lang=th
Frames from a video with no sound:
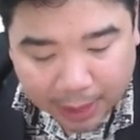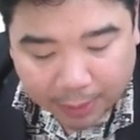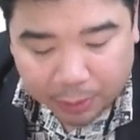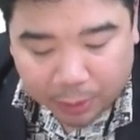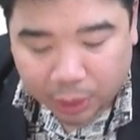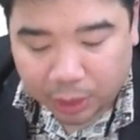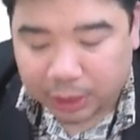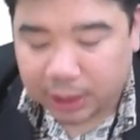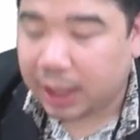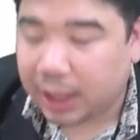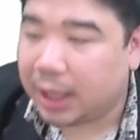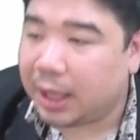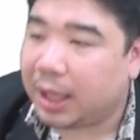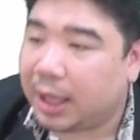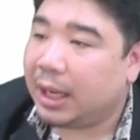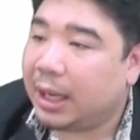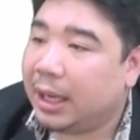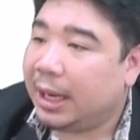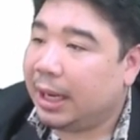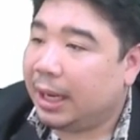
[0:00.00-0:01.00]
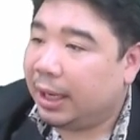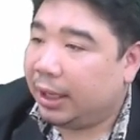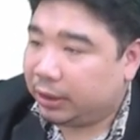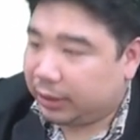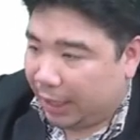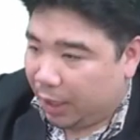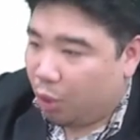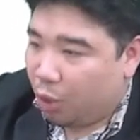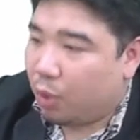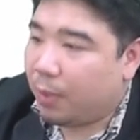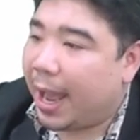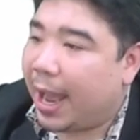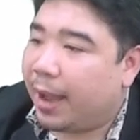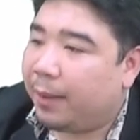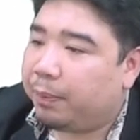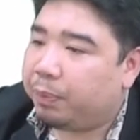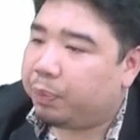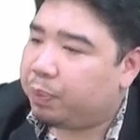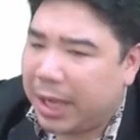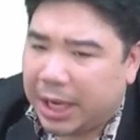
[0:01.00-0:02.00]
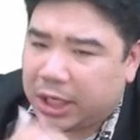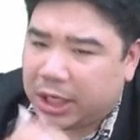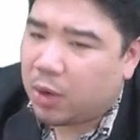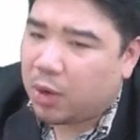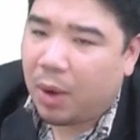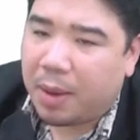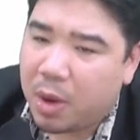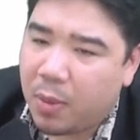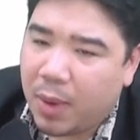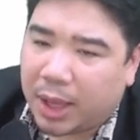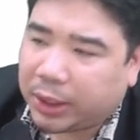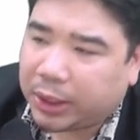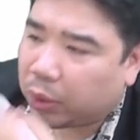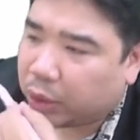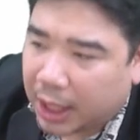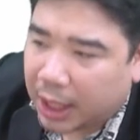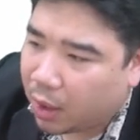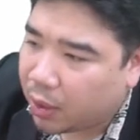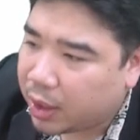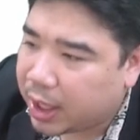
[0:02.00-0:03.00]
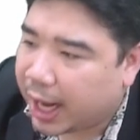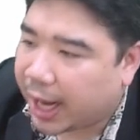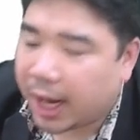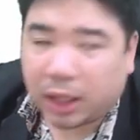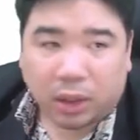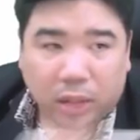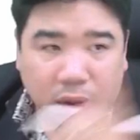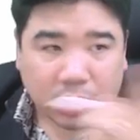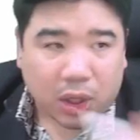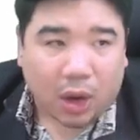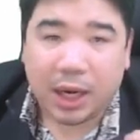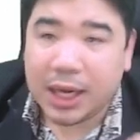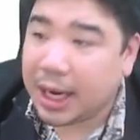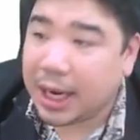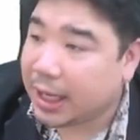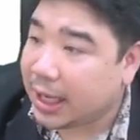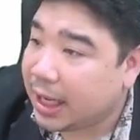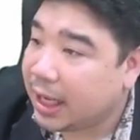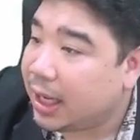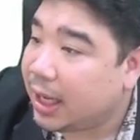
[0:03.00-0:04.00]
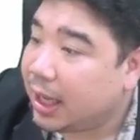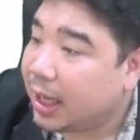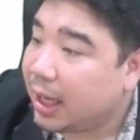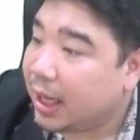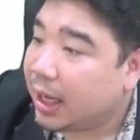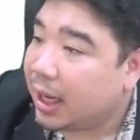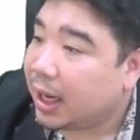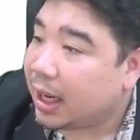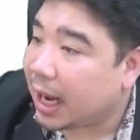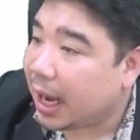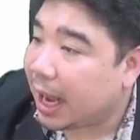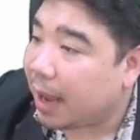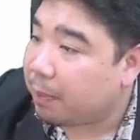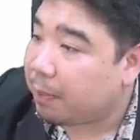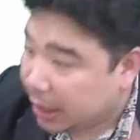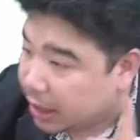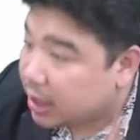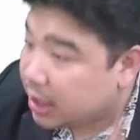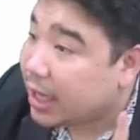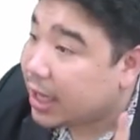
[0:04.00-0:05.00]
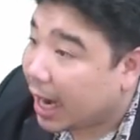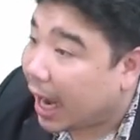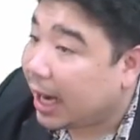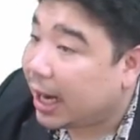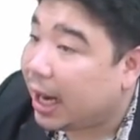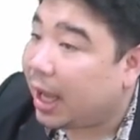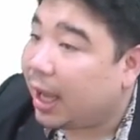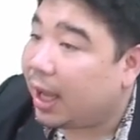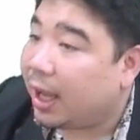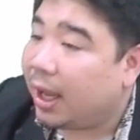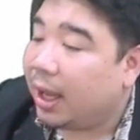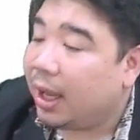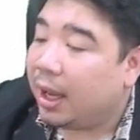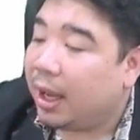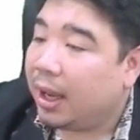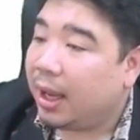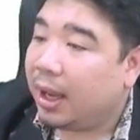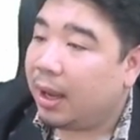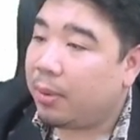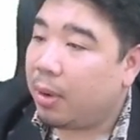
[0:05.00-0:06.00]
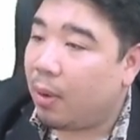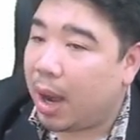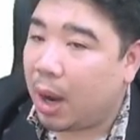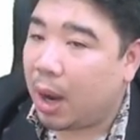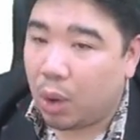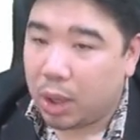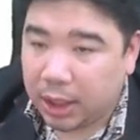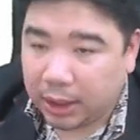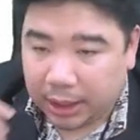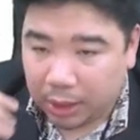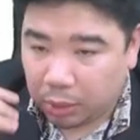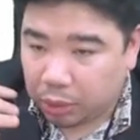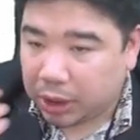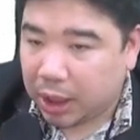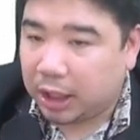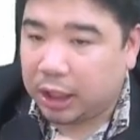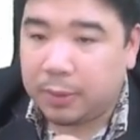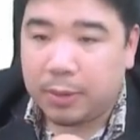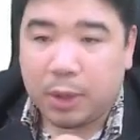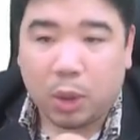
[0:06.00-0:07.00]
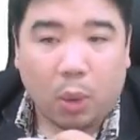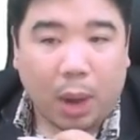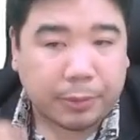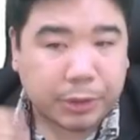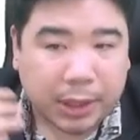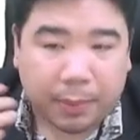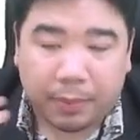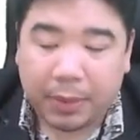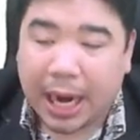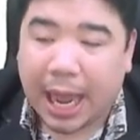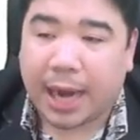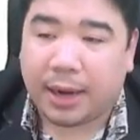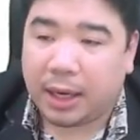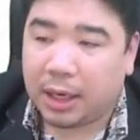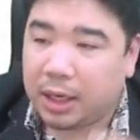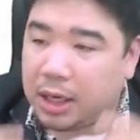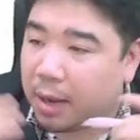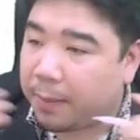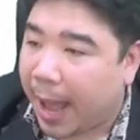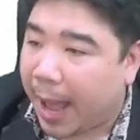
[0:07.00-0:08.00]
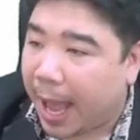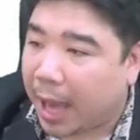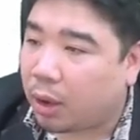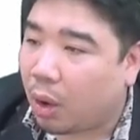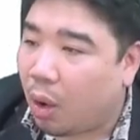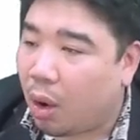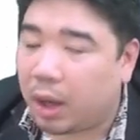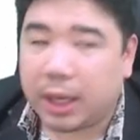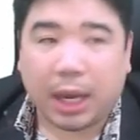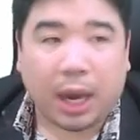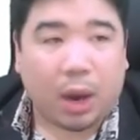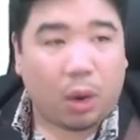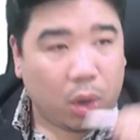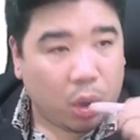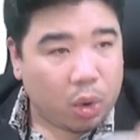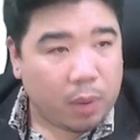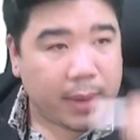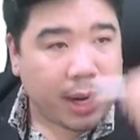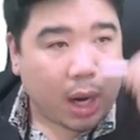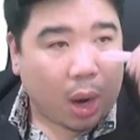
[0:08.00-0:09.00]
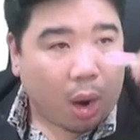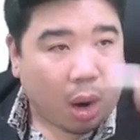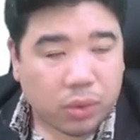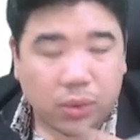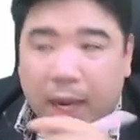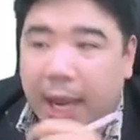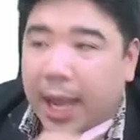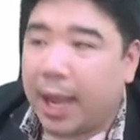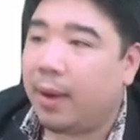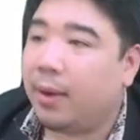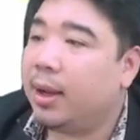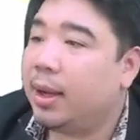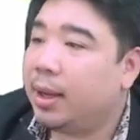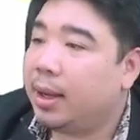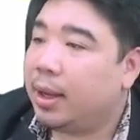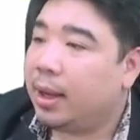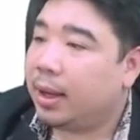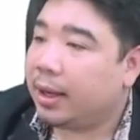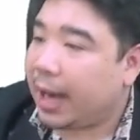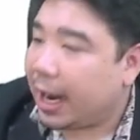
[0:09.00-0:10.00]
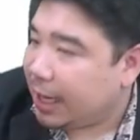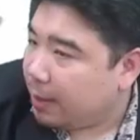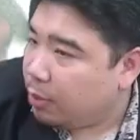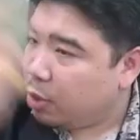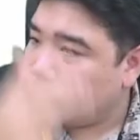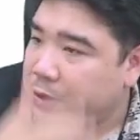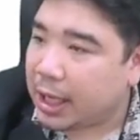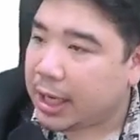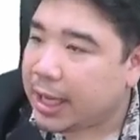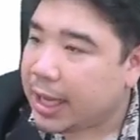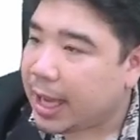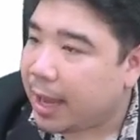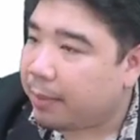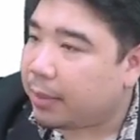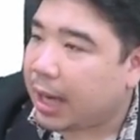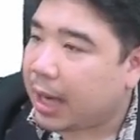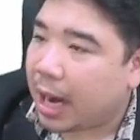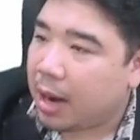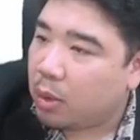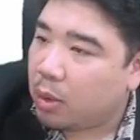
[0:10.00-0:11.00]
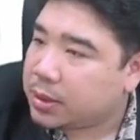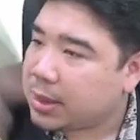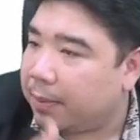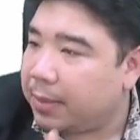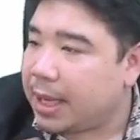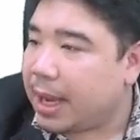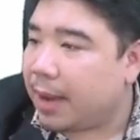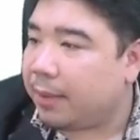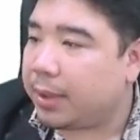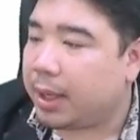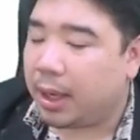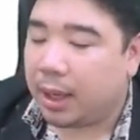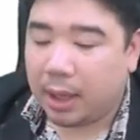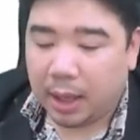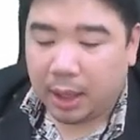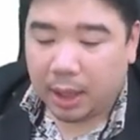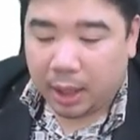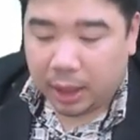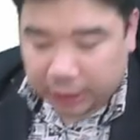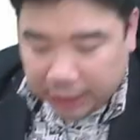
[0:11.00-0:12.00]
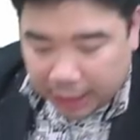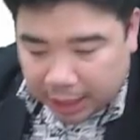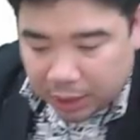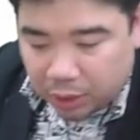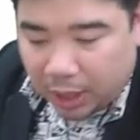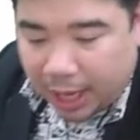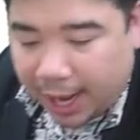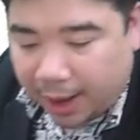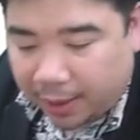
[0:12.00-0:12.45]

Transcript: บคนที่ติวมาพี่เชื่อว่าไม่ว่าติวเตอร์คนไหนก็ต้องสอนเรื่องนี้นะครับ พี่เชื่ออย่างนั้นนะเพราะว่าคนที่ติวเตอร์ที่มีความชำนาญในเรื่องภาคกรเนี่ยเขารู้ว่ามันออกอยู่แล้ว การน้ำรูปสี่เหลี่ยม การน้ำรูปสามเหลี่ยมเนี่ยเจออยู่แล้ว